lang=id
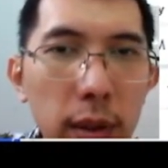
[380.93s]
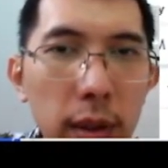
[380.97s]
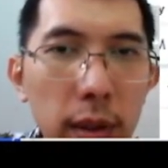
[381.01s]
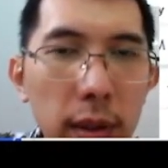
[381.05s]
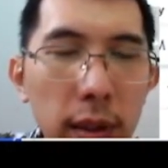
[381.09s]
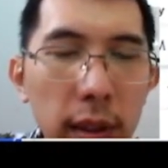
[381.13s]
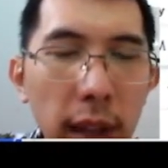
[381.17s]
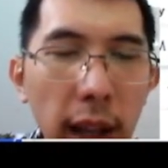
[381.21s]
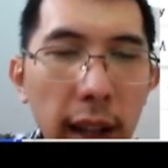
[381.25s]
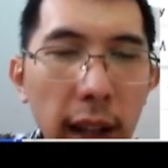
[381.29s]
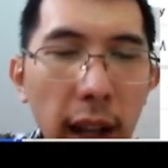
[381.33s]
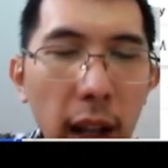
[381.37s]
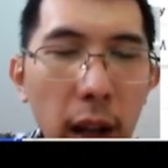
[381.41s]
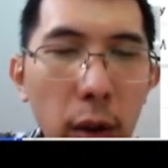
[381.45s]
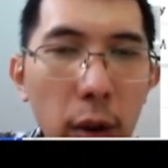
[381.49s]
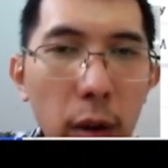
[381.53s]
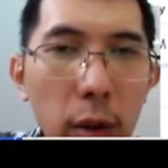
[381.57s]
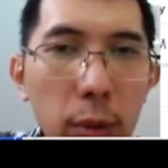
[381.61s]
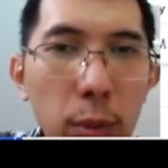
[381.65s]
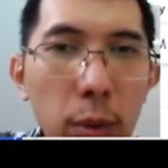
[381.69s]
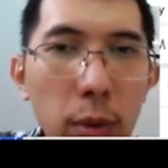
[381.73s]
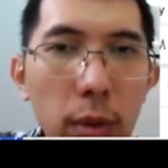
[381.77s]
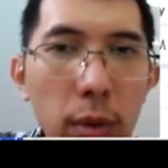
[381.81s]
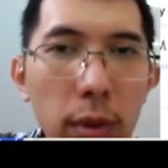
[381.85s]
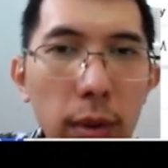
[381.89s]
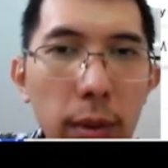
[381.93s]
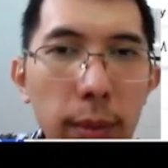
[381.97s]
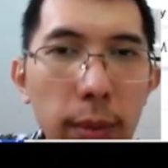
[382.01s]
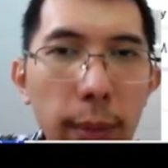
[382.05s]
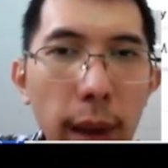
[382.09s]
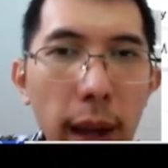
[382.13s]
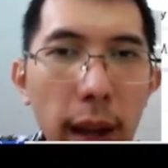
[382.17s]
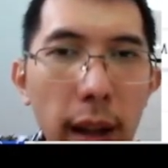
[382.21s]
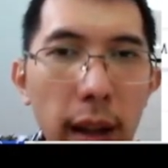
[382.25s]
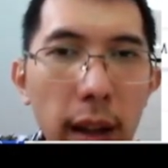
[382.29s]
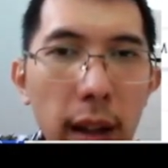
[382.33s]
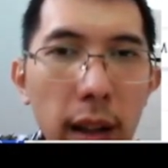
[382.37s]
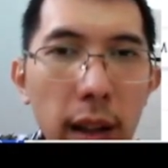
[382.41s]
skenario
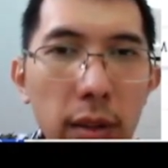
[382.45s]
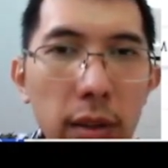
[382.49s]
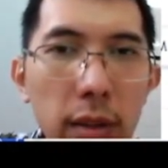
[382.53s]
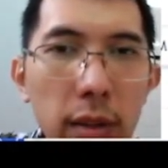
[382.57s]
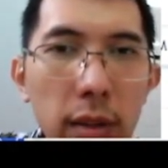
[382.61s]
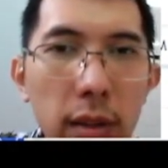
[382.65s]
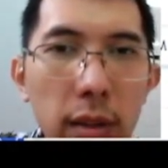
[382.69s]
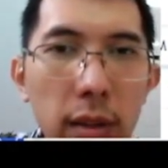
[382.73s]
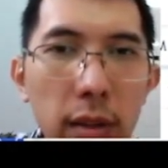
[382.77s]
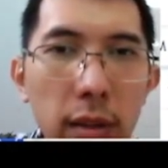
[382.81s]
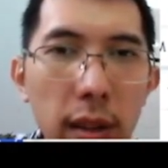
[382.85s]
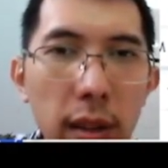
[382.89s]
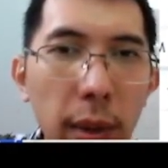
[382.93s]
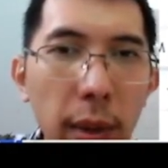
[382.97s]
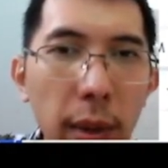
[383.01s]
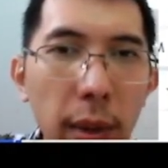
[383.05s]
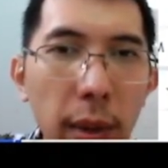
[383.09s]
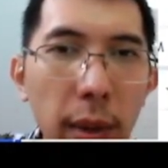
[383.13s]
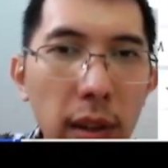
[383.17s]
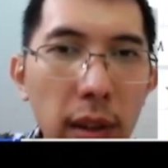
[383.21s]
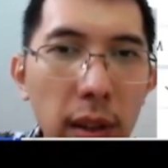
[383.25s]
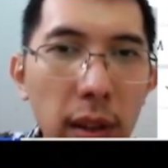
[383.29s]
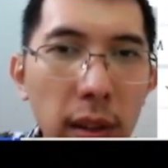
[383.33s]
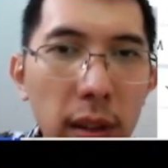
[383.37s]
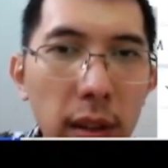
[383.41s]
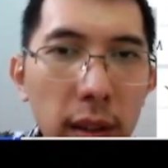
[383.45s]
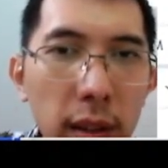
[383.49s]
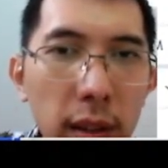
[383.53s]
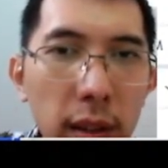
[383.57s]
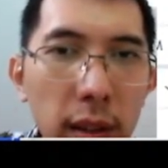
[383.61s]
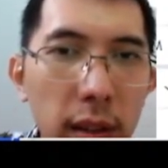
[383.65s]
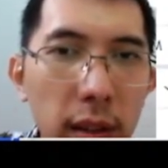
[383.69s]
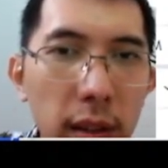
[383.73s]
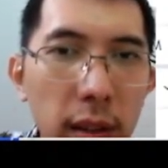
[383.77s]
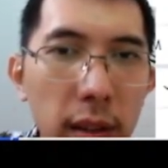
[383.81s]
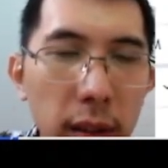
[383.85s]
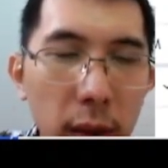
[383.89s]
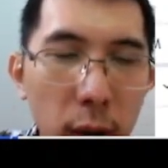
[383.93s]
bearish, dia masih
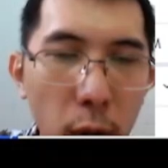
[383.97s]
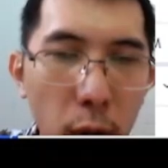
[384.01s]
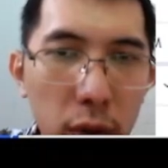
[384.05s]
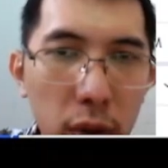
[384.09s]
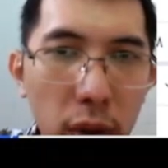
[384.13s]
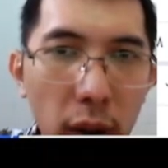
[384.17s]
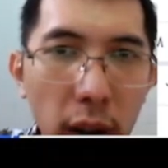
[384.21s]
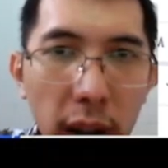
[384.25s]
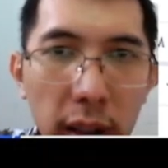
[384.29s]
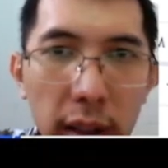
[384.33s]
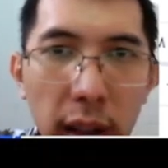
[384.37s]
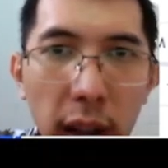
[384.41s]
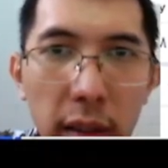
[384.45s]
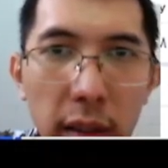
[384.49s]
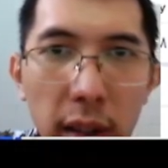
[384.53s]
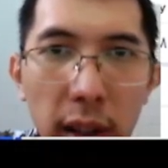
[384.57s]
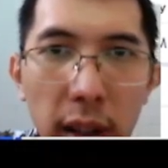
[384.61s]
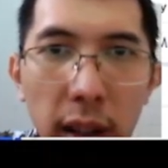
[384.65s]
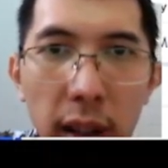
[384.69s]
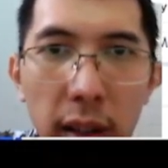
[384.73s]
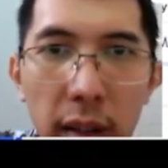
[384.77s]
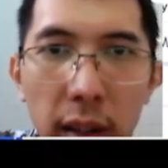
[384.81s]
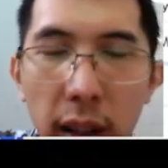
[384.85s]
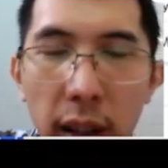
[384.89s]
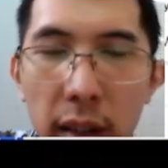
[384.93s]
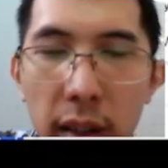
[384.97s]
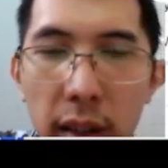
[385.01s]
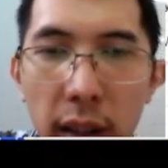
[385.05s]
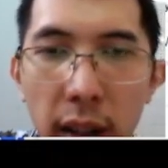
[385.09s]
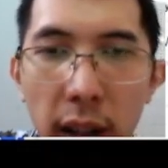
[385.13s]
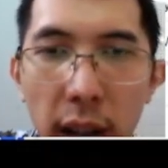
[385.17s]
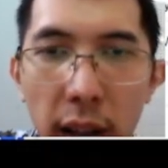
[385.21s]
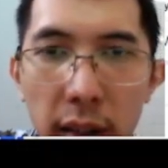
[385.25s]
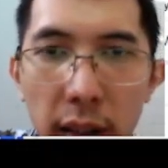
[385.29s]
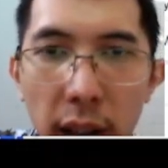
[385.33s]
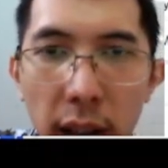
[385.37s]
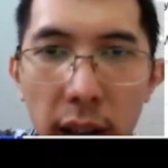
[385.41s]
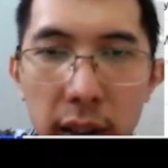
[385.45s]
konsolidasi di
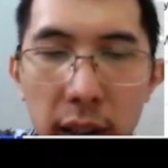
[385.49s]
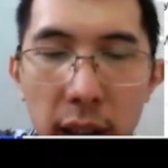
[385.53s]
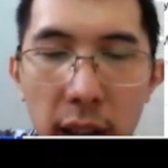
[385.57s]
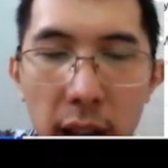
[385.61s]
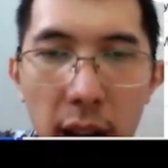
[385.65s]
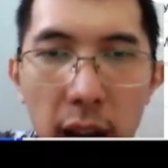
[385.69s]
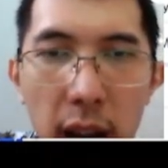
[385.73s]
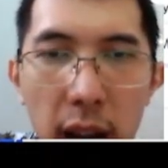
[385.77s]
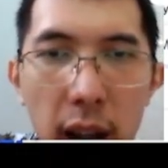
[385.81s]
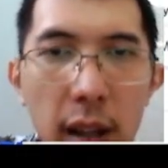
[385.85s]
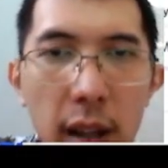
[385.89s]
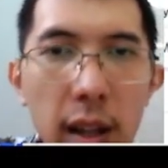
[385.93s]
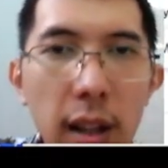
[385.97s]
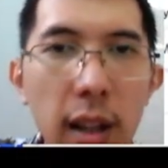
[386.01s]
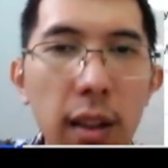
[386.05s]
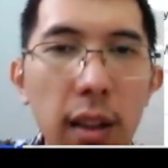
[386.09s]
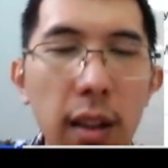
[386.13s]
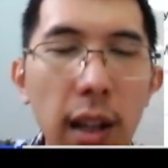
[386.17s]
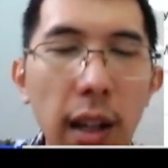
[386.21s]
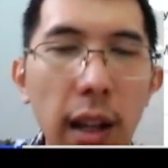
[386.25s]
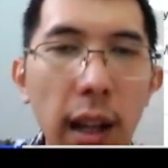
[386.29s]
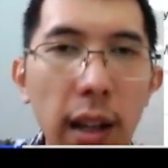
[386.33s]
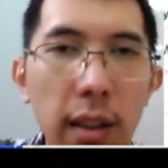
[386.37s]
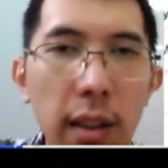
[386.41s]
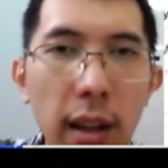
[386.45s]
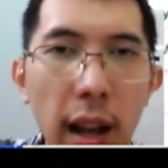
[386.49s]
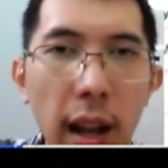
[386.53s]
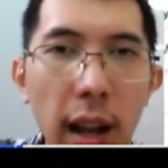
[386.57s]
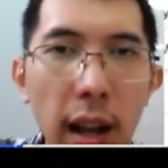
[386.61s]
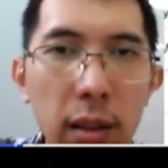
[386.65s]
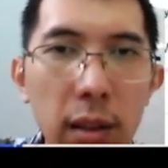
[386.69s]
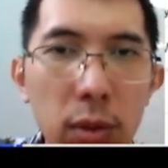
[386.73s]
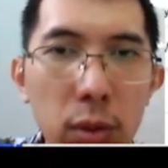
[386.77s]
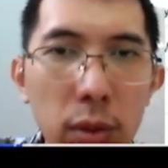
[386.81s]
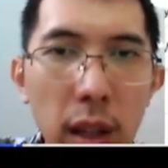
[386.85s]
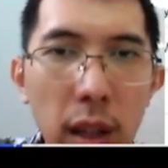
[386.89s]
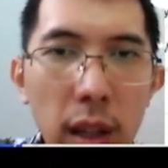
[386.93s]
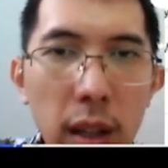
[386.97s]
sini-sini saja tidak
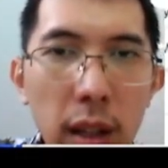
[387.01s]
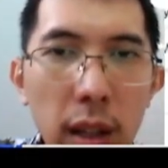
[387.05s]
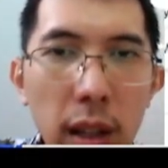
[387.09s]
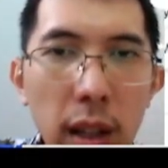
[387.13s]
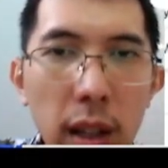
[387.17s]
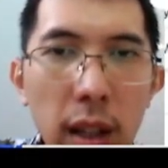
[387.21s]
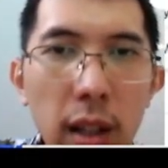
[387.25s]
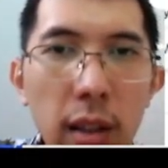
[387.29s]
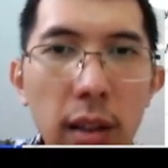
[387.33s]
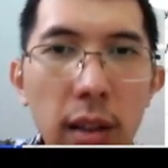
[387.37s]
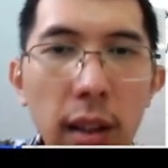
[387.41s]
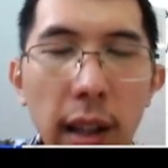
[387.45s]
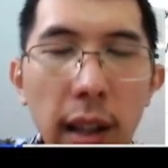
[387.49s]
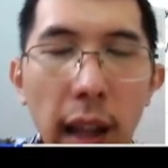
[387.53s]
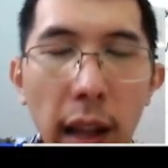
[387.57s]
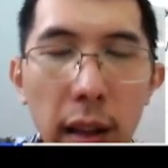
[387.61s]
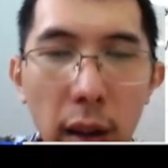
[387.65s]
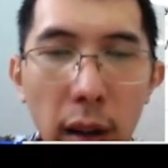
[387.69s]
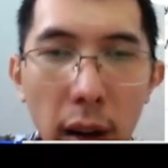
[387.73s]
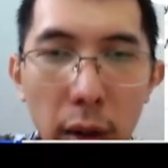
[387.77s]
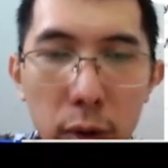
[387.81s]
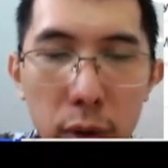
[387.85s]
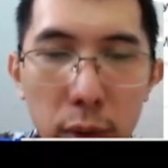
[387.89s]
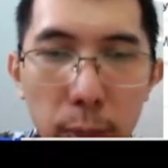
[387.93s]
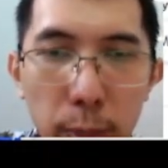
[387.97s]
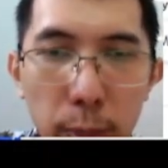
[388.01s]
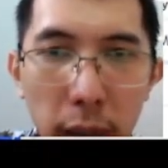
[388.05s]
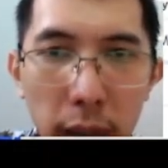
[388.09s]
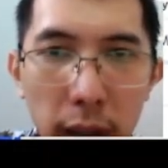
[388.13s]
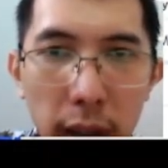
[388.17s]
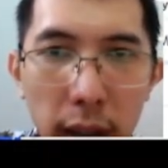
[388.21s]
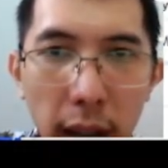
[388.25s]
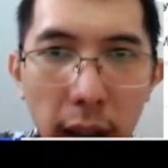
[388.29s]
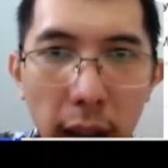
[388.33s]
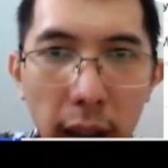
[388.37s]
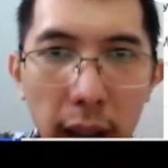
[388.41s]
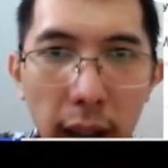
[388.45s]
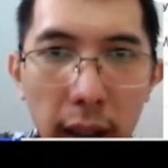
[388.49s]
terlalu tinggi, tidak terlalu cepat
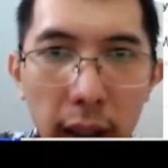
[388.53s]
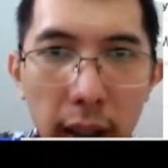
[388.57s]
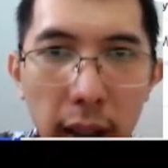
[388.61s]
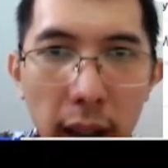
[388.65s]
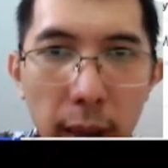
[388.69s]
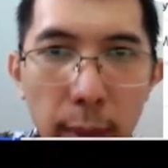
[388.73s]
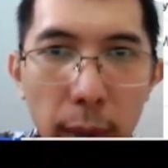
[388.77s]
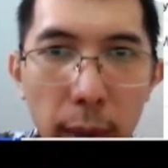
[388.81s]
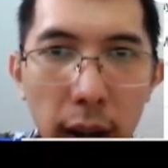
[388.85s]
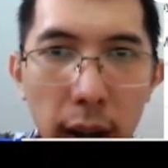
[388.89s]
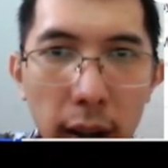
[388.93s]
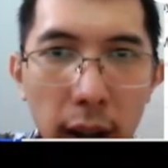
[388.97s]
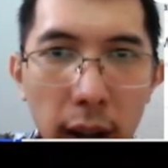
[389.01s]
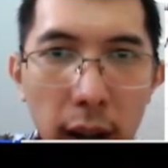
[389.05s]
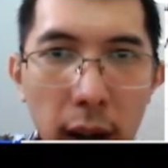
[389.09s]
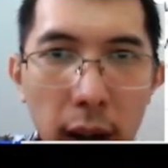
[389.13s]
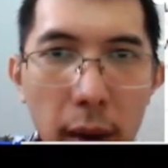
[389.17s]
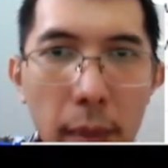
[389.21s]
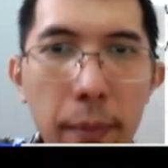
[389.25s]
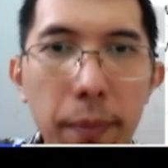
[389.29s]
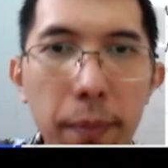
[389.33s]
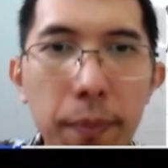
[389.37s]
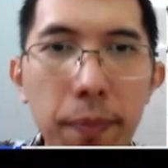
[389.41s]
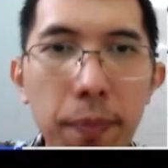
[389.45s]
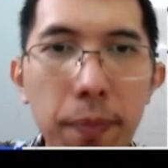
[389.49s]
kenaikannya, maka